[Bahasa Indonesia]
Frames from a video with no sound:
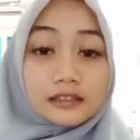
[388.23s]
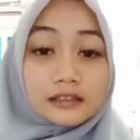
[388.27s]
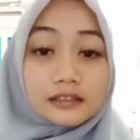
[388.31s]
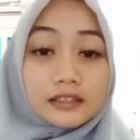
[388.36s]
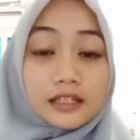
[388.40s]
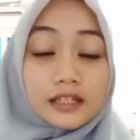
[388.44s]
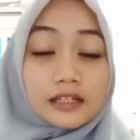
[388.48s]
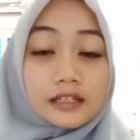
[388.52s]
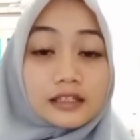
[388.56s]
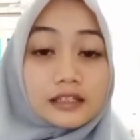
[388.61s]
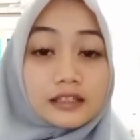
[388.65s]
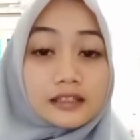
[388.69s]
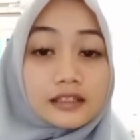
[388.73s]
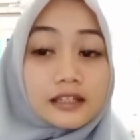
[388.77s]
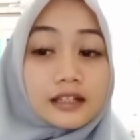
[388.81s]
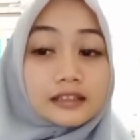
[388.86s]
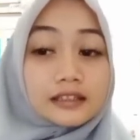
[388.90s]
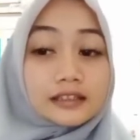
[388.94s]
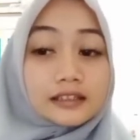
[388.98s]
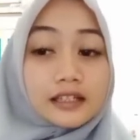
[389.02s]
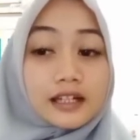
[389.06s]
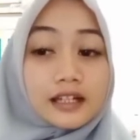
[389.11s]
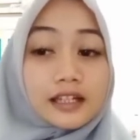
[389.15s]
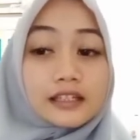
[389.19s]
dan
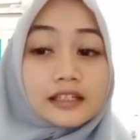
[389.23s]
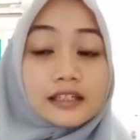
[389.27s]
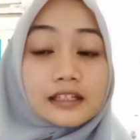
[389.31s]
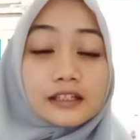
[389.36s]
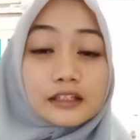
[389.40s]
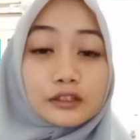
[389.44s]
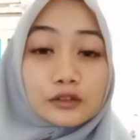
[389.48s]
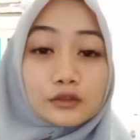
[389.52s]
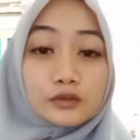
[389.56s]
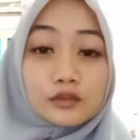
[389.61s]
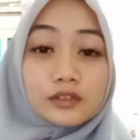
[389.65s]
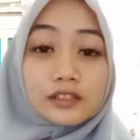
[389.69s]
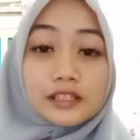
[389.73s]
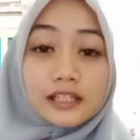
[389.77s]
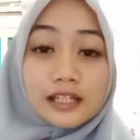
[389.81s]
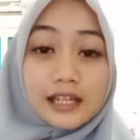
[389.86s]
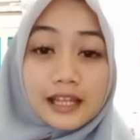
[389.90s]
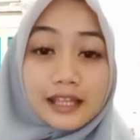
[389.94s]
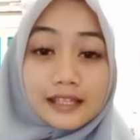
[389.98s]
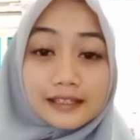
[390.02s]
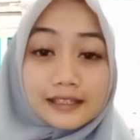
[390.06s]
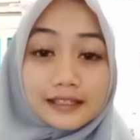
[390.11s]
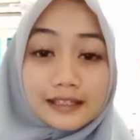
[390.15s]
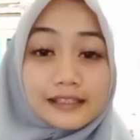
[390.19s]
yang terakhir itu
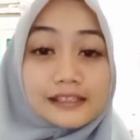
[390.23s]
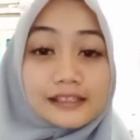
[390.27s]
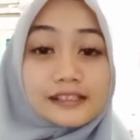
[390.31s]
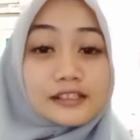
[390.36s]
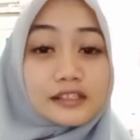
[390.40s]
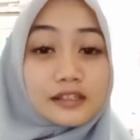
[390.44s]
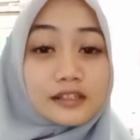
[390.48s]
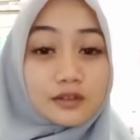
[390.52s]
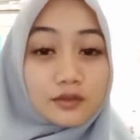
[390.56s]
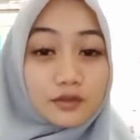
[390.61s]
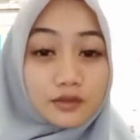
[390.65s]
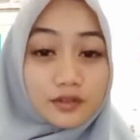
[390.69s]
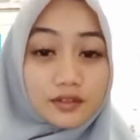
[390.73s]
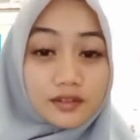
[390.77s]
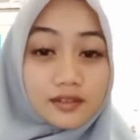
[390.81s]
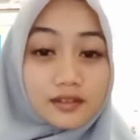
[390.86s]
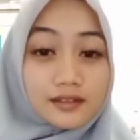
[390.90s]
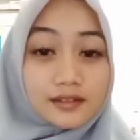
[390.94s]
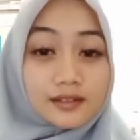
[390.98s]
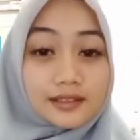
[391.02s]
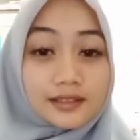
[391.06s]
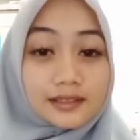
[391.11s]
nilai religius.